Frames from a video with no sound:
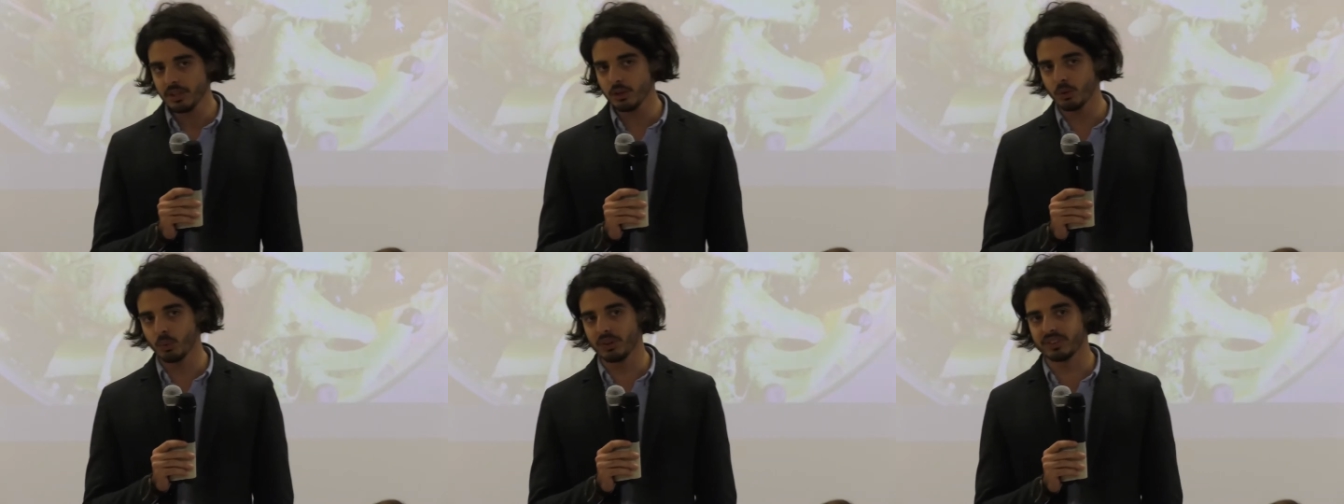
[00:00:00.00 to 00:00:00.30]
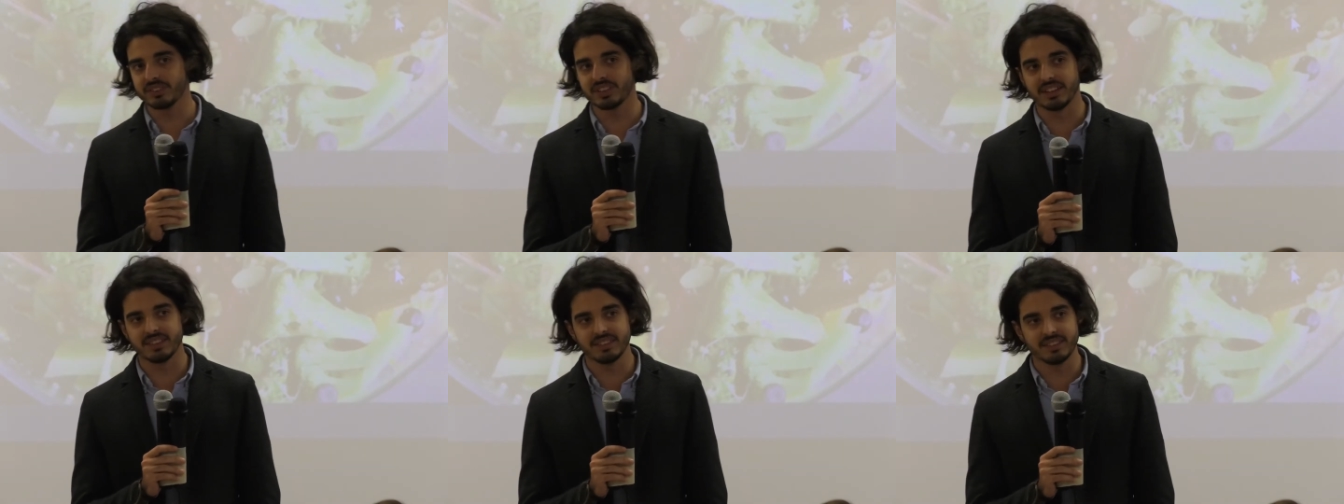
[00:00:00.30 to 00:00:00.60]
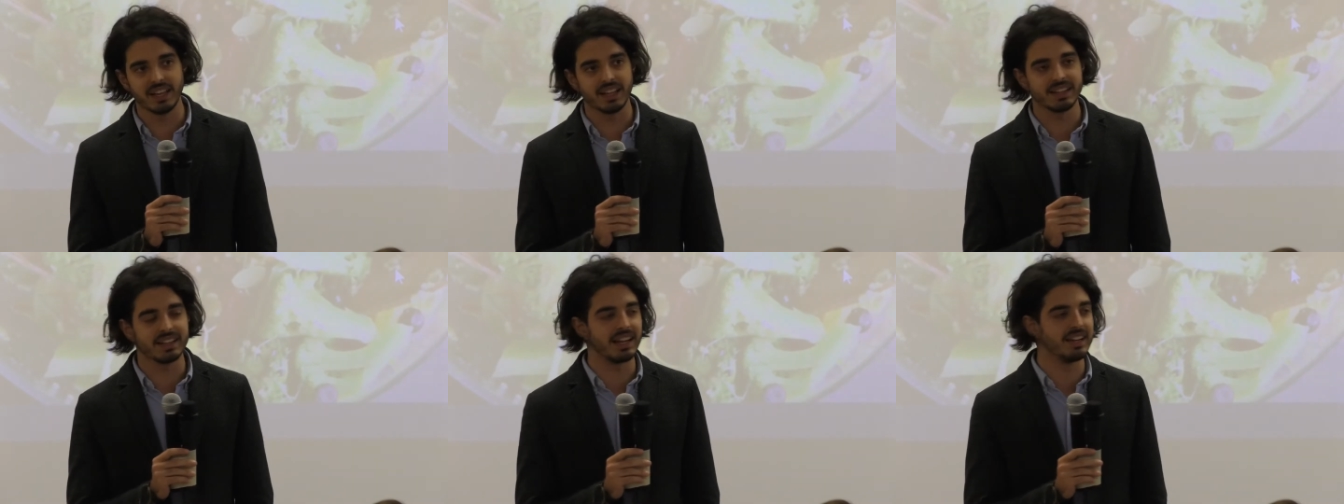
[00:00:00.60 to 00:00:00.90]
questa
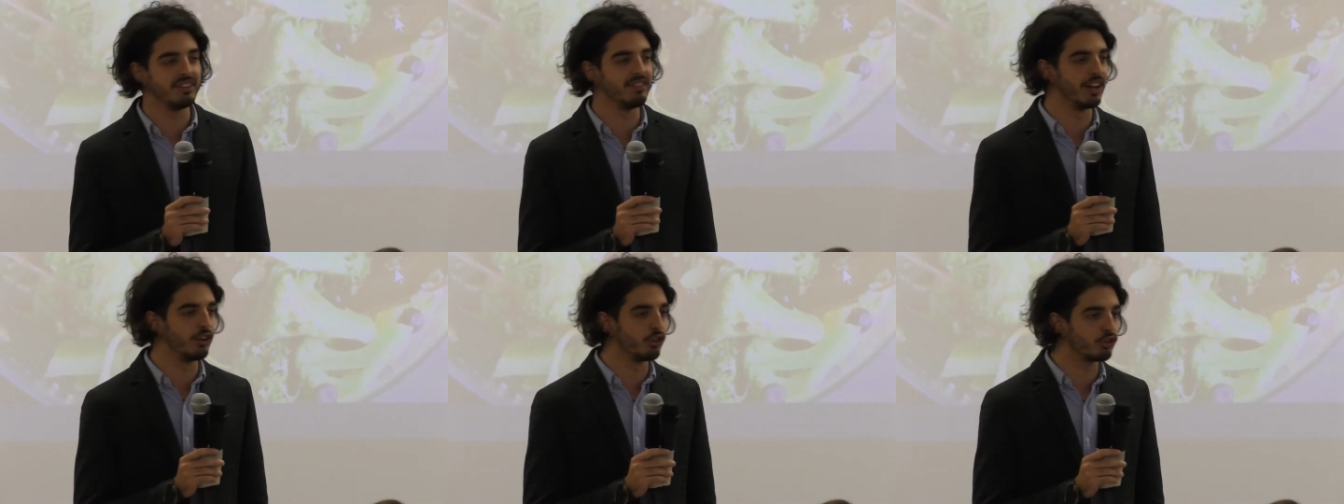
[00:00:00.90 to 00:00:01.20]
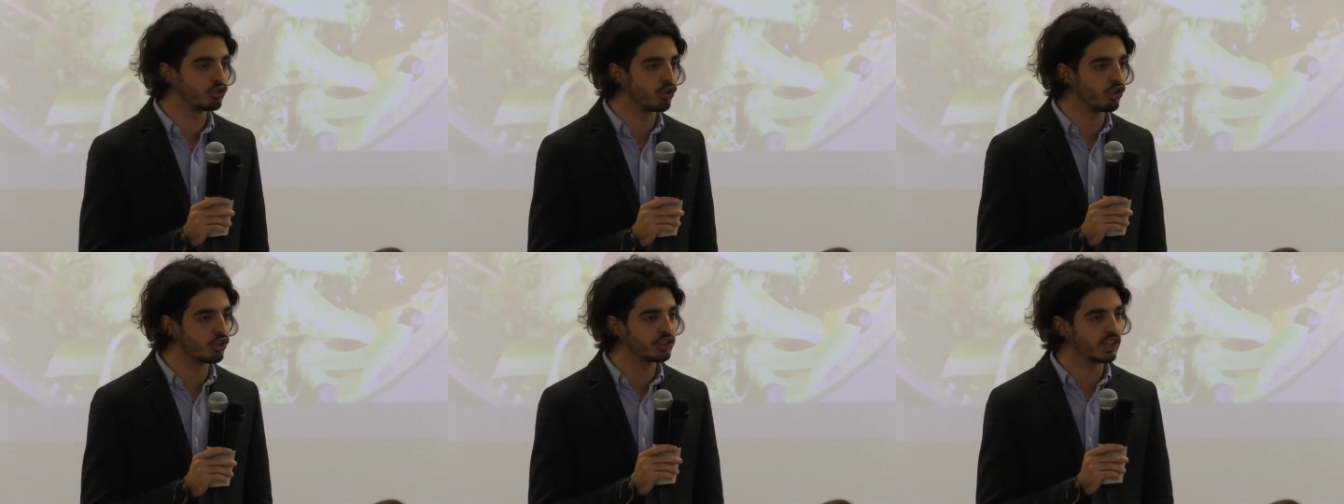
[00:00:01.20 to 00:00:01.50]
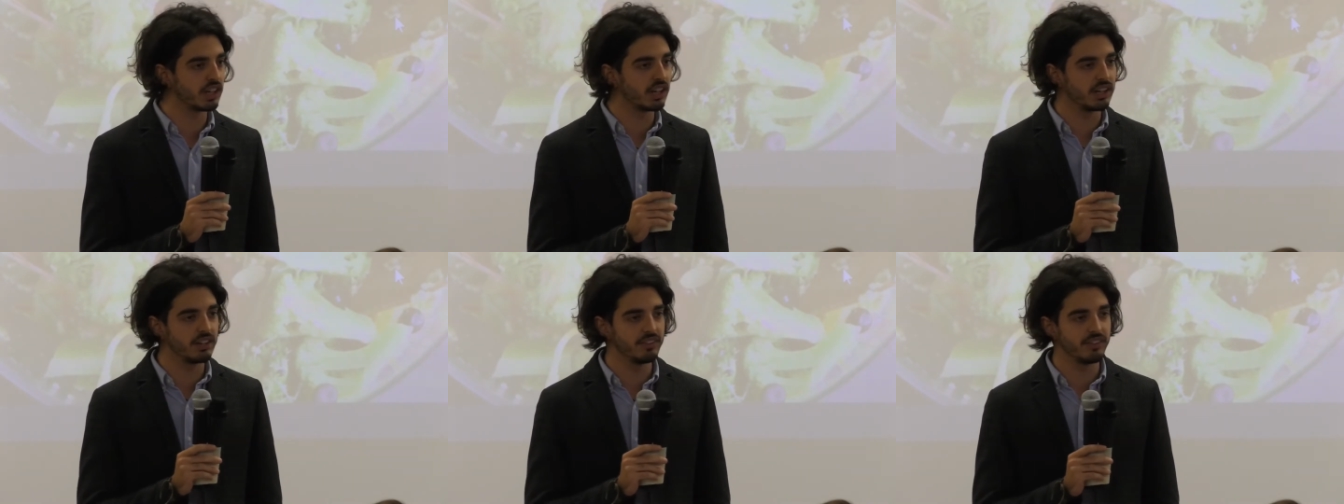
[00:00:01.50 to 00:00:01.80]
azienda a livello
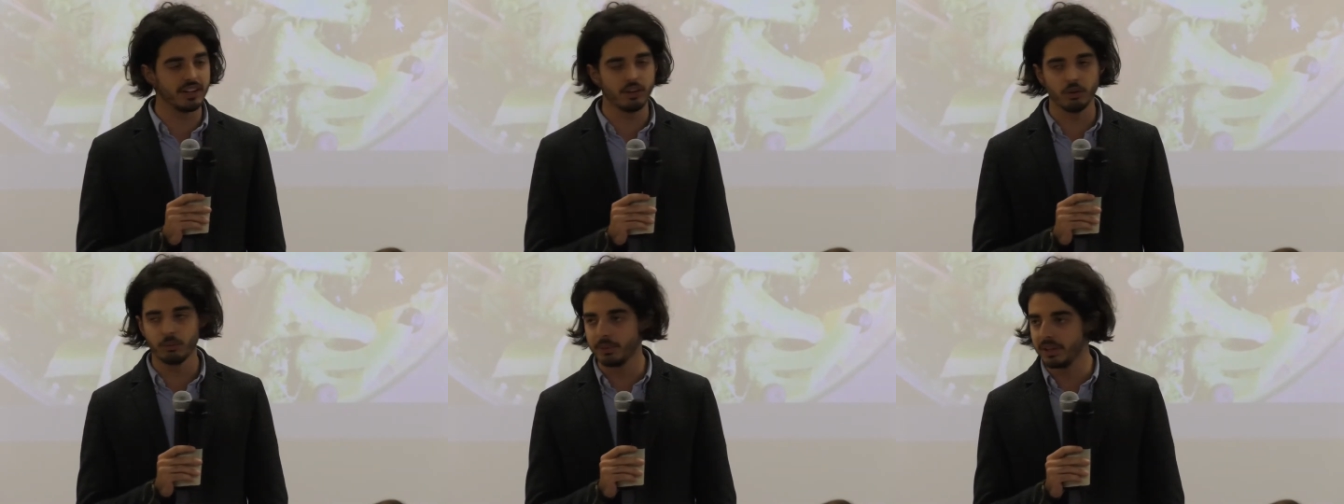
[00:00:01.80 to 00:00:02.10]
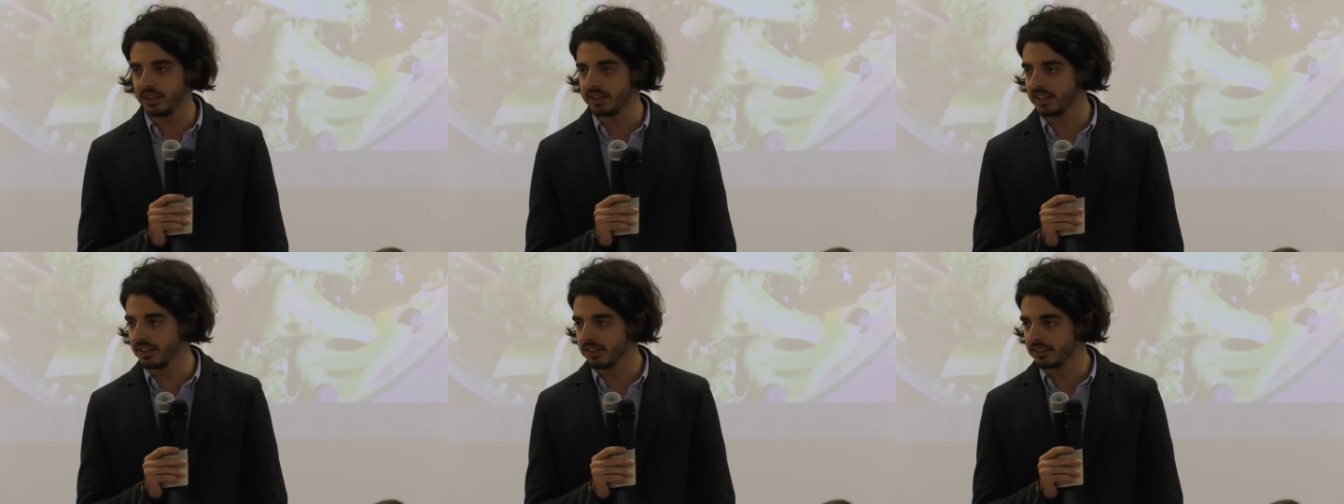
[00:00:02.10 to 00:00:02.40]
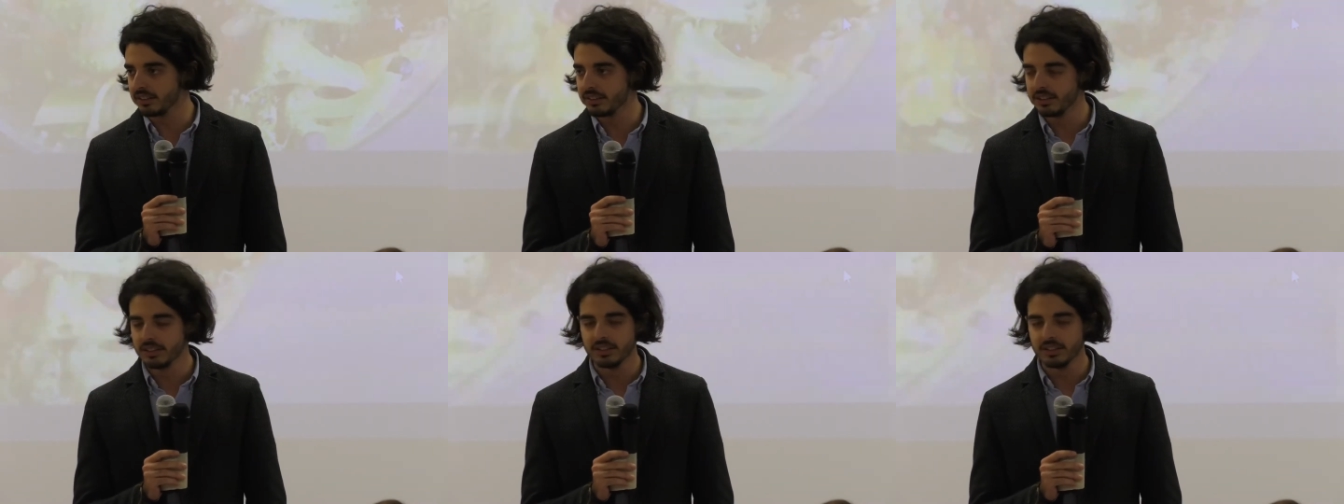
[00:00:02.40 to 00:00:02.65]
social, a livello media,